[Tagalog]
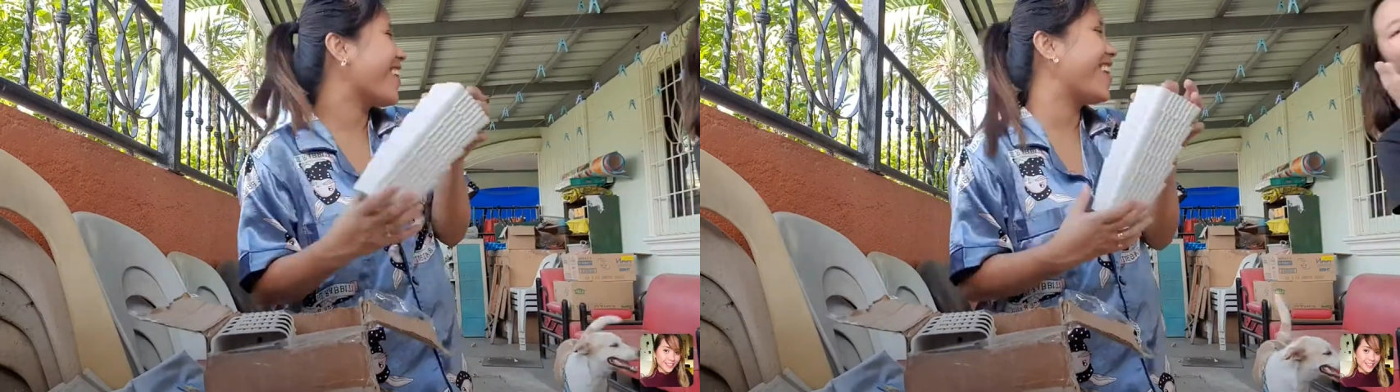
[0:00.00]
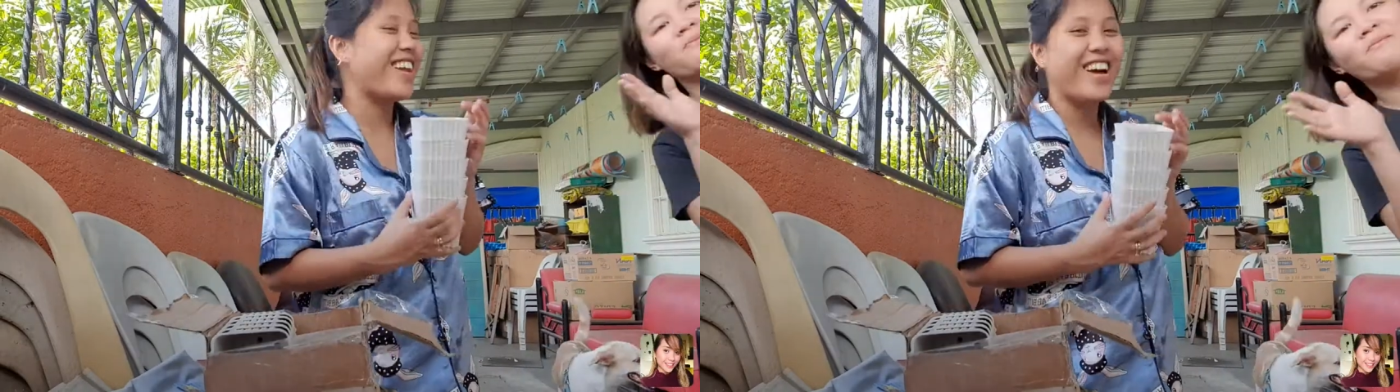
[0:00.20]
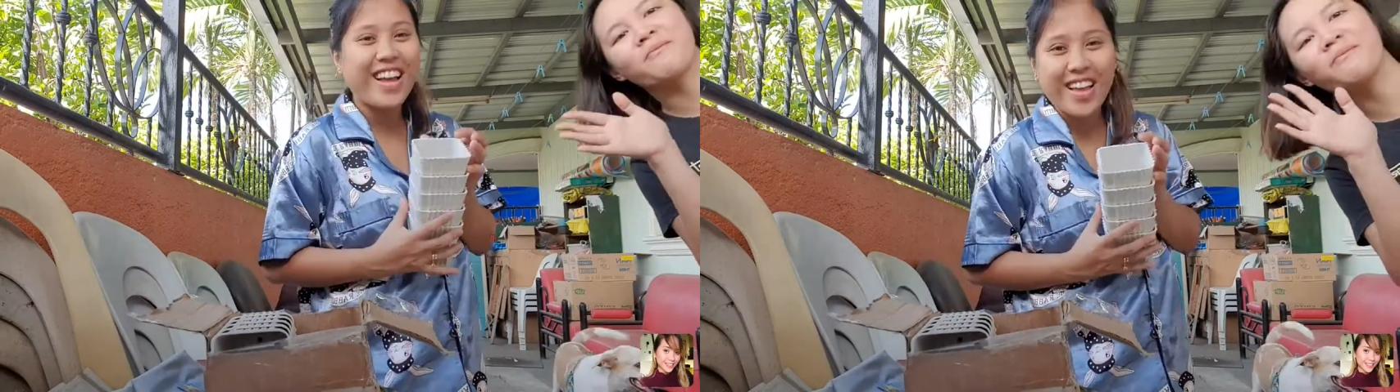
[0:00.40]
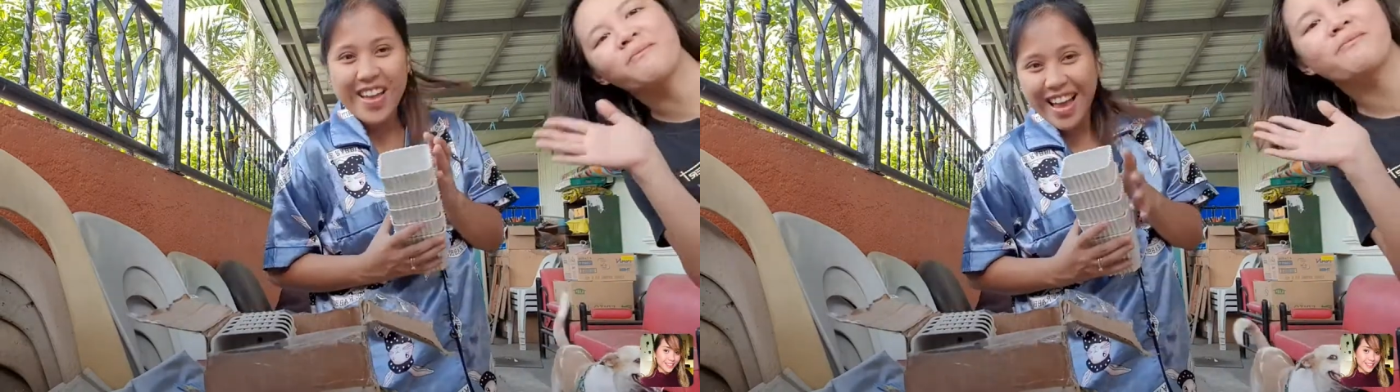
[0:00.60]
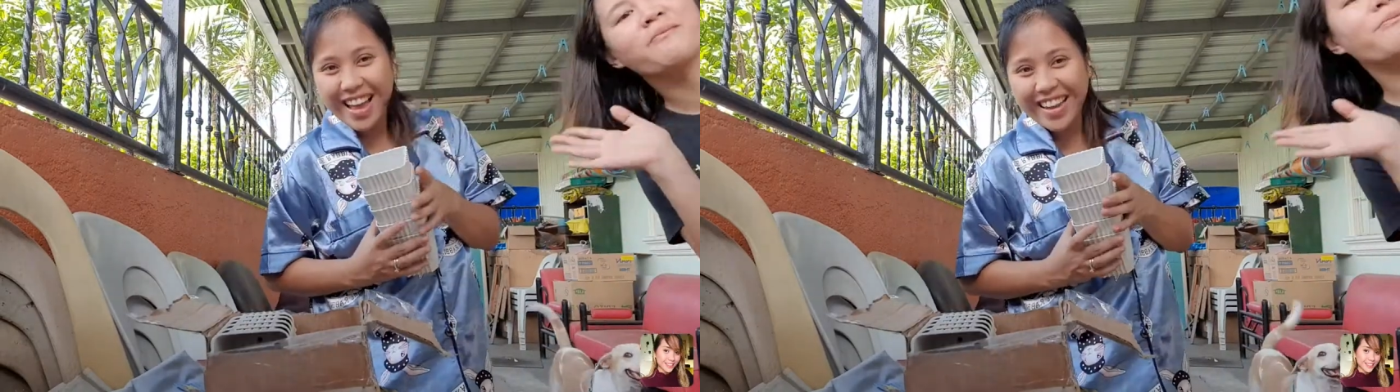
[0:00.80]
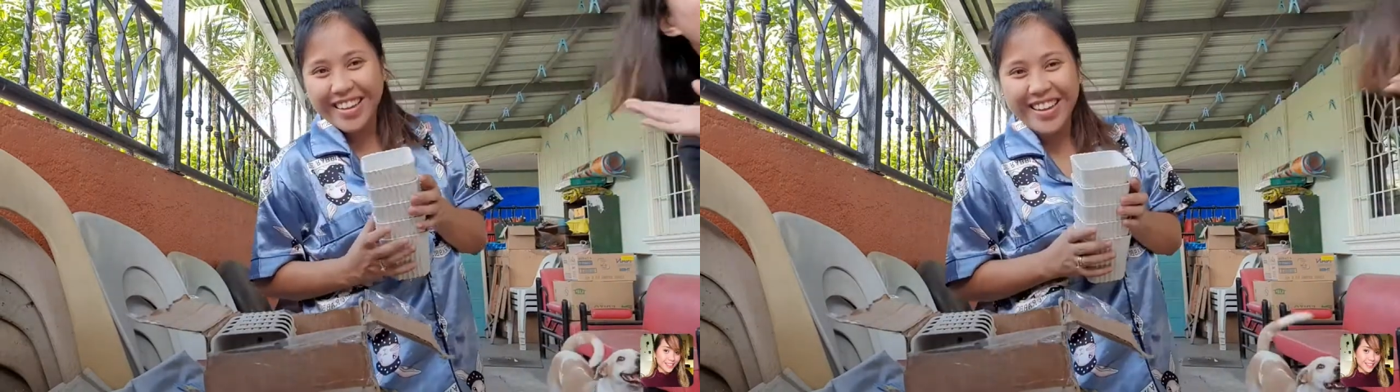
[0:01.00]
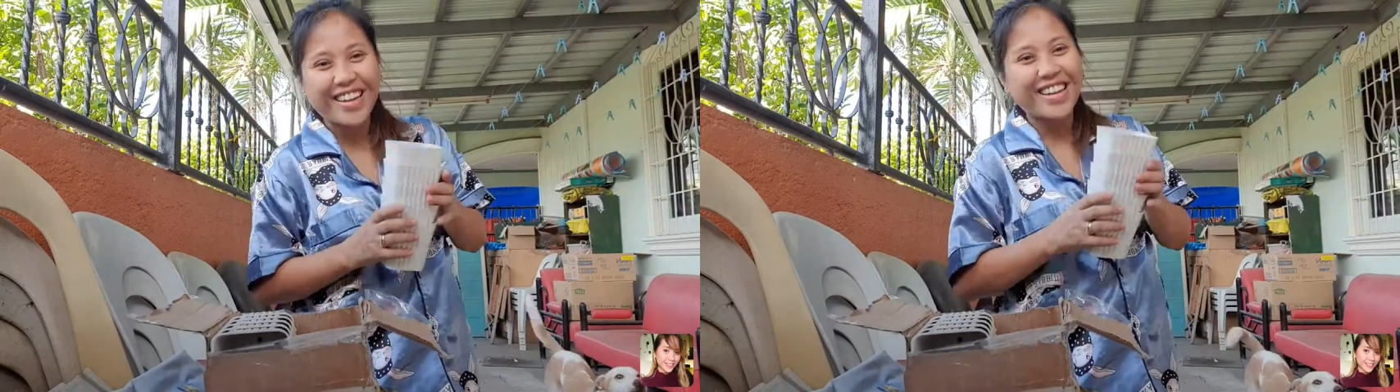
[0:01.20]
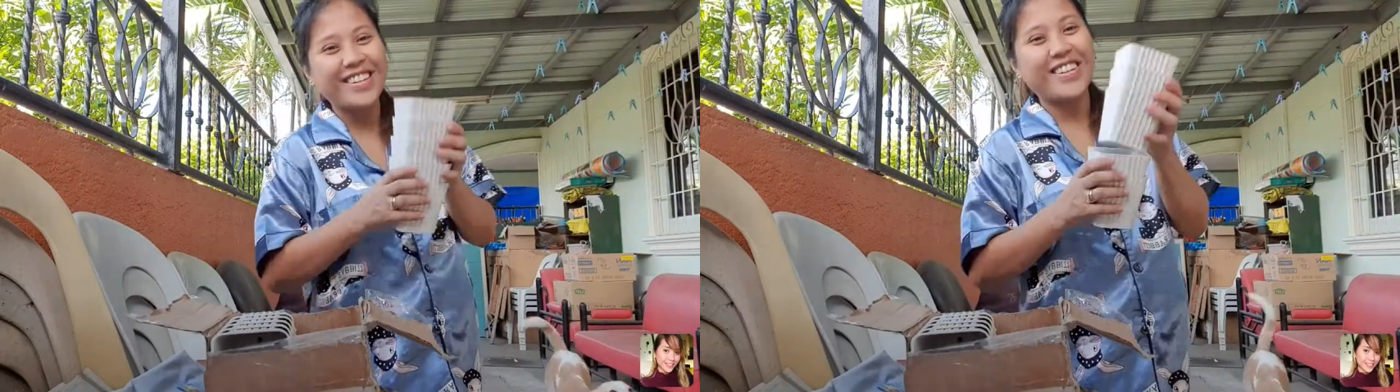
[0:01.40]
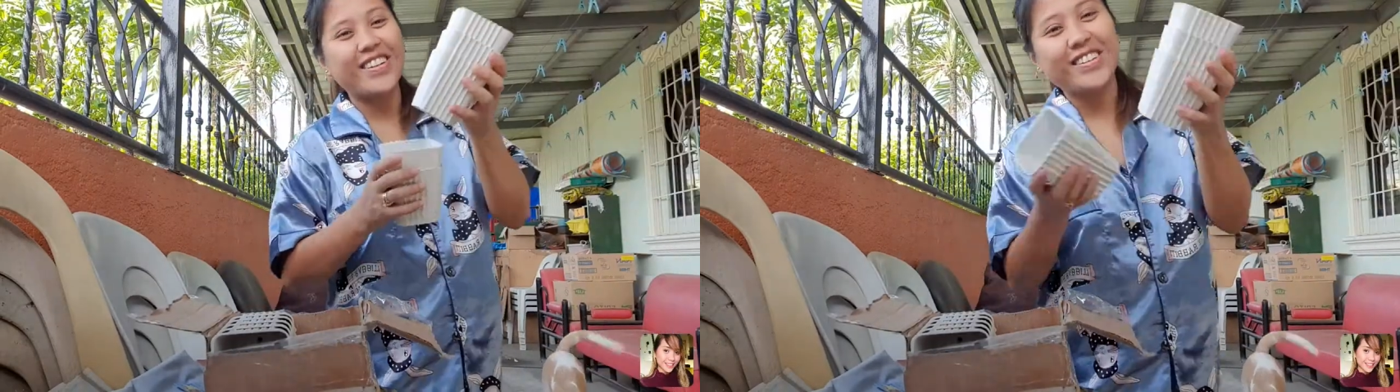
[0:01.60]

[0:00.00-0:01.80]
okay lang. Ayan, o.